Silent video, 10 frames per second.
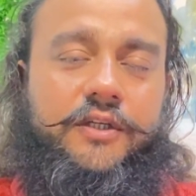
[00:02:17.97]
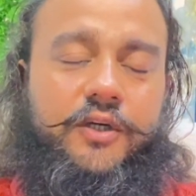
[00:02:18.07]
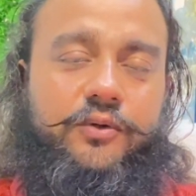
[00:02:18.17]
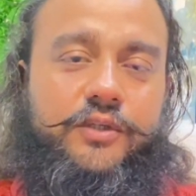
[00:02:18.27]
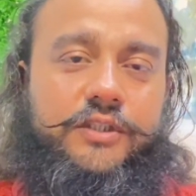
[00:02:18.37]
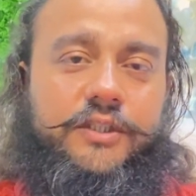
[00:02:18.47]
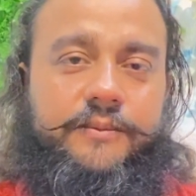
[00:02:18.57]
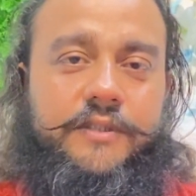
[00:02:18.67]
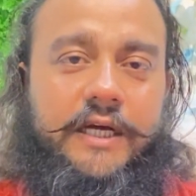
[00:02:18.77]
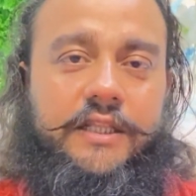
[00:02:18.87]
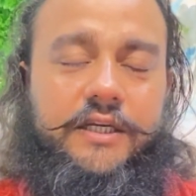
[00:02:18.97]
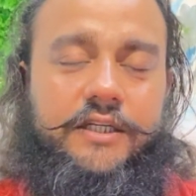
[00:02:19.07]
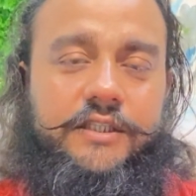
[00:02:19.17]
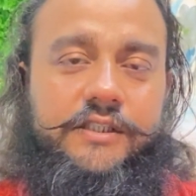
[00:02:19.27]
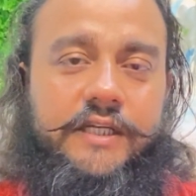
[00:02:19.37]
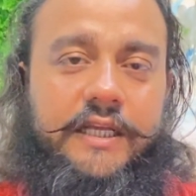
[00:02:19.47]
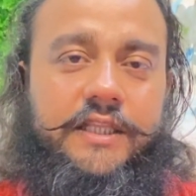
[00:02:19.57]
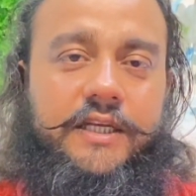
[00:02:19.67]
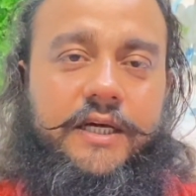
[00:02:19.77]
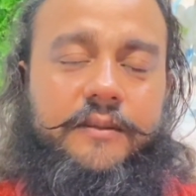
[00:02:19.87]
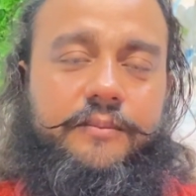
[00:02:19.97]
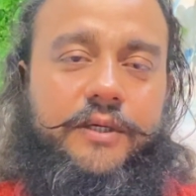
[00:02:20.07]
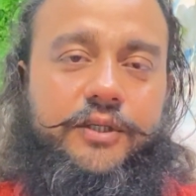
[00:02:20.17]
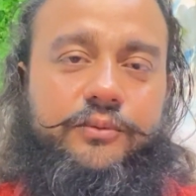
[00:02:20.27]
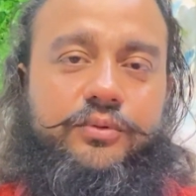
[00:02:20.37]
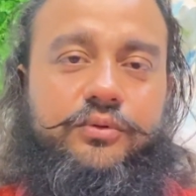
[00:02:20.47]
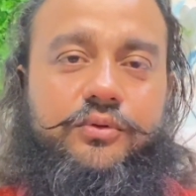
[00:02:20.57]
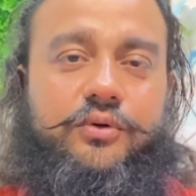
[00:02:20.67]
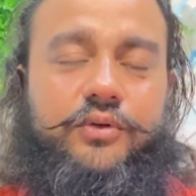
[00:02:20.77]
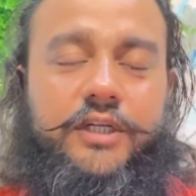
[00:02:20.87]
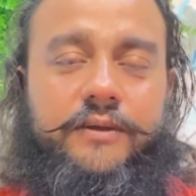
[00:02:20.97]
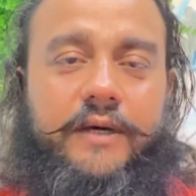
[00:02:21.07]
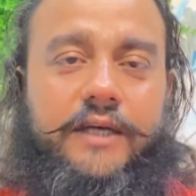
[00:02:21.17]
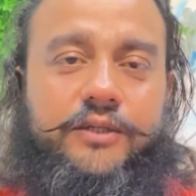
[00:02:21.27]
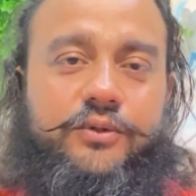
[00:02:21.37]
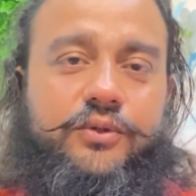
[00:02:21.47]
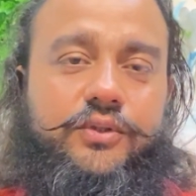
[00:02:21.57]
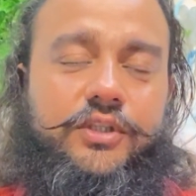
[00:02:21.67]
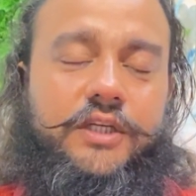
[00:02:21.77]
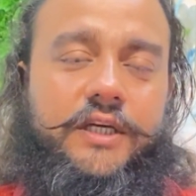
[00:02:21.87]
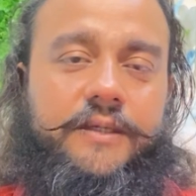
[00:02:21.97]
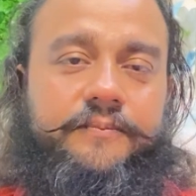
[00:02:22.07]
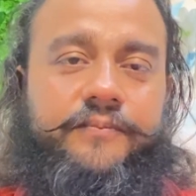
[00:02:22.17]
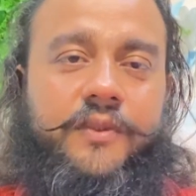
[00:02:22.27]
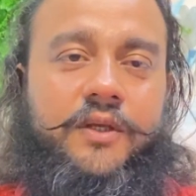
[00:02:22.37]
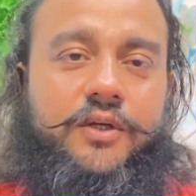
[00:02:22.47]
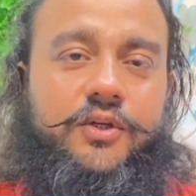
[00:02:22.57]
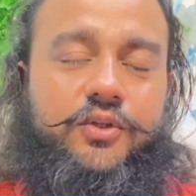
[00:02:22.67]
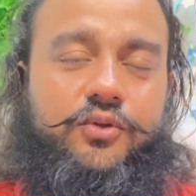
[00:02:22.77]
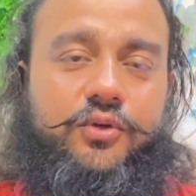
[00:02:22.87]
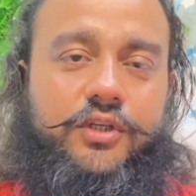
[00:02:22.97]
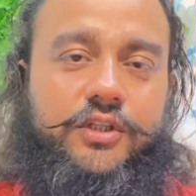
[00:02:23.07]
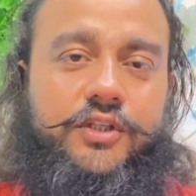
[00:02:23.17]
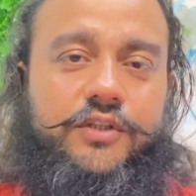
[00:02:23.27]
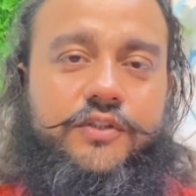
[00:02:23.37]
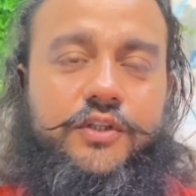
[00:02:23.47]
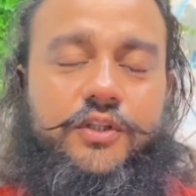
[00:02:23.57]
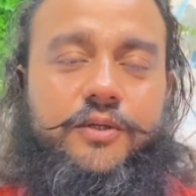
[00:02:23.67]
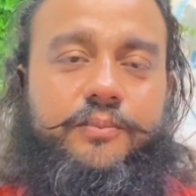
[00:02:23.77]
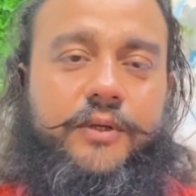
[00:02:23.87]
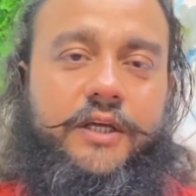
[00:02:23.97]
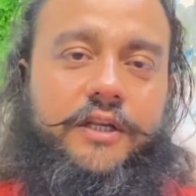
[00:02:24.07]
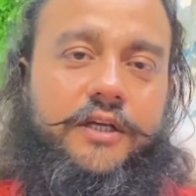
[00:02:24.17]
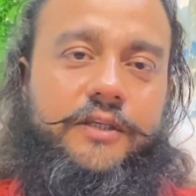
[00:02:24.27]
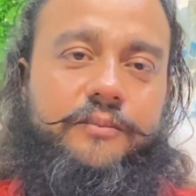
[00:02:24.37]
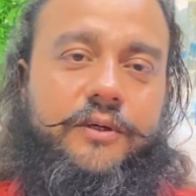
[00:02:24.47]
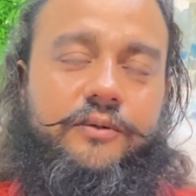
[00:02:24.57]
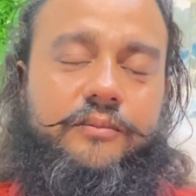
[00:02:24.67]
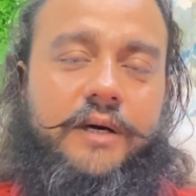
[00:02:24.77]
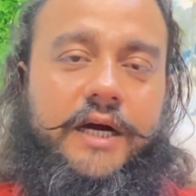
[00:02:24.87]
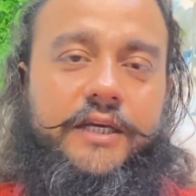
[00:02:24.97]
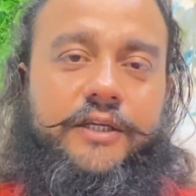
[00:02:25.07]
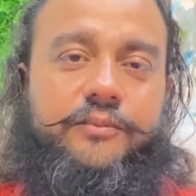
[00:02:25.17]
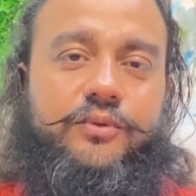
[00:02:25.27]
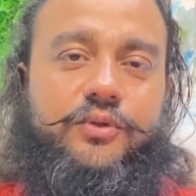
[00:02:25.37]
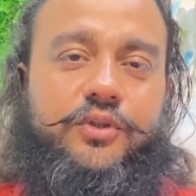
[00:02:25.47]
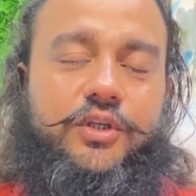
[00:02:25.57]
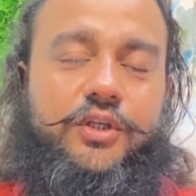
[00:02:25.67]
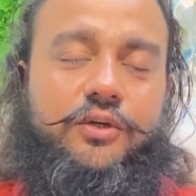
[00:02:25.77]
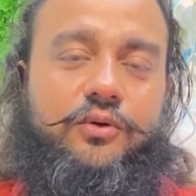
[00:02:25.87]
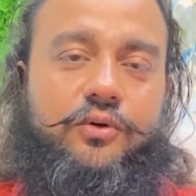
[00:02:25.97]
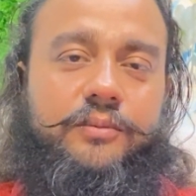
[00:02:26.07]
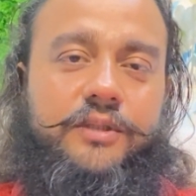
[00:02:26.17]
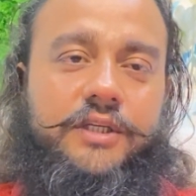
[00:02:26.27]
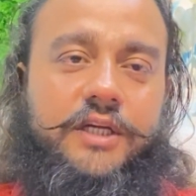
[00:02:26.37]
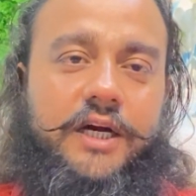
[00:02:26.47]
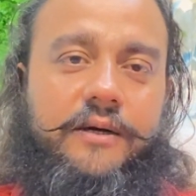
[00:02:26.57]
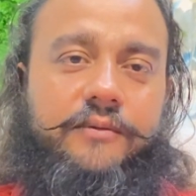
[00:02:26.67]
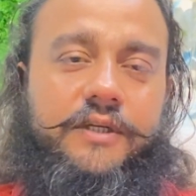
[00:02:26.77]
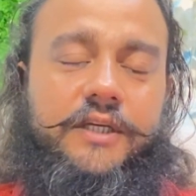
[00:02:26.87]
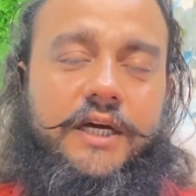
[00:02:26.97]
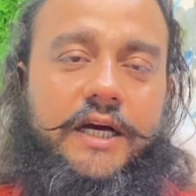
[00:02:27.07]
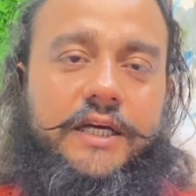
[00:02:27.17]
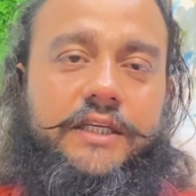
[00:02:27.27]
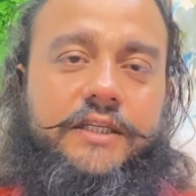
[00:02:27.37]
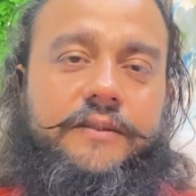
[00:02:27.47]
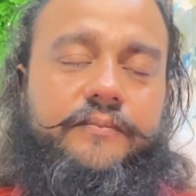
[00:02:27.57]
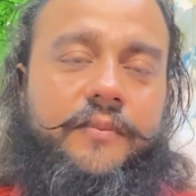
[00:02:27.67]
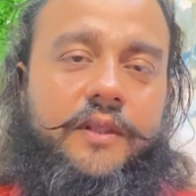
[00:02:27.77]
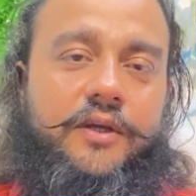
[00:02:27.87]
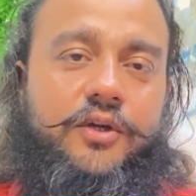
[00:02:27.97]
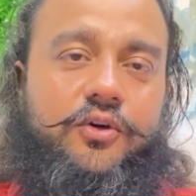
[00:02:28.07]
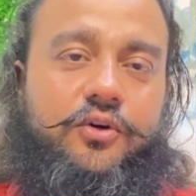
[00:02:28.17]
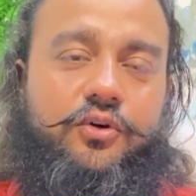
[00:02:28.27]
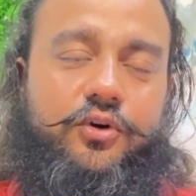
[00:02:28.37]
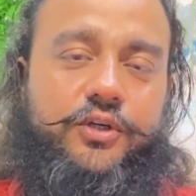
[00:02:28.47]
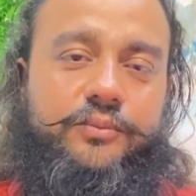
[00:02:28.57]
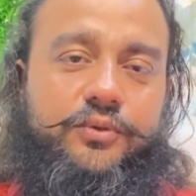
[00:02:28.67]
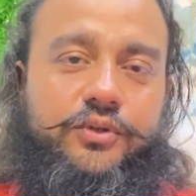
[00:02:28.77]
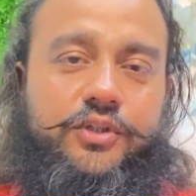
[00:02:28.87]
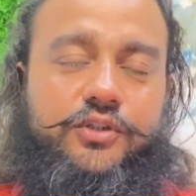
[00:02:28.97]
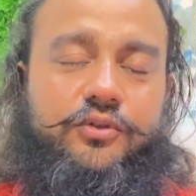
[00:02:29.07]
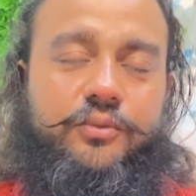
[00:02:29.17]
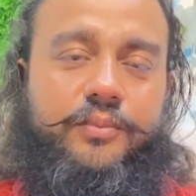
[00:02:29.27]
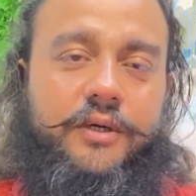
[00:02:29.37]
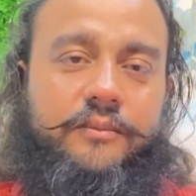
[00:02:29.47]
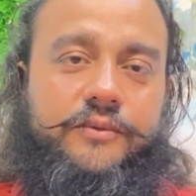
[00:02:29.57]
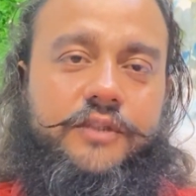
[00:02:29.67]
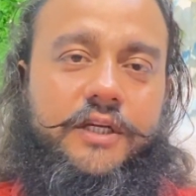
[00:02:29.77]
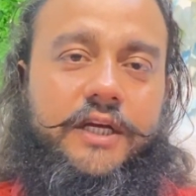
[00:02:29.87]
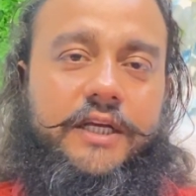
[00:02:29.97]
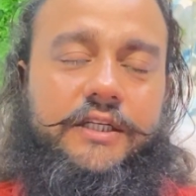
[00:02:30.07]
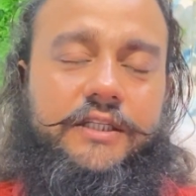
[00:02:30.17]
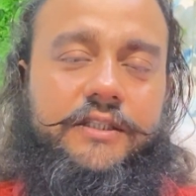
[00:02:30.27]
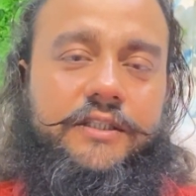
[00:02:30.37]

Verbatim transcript: क्योंकि जब साधक की साधना फलीभूत होने वाली होती है तो रिद्धि सिद्धि प्रेरही बहुभाई बुद्धि लोभ दिखावही आई होई बुद्धि जो परम सयानी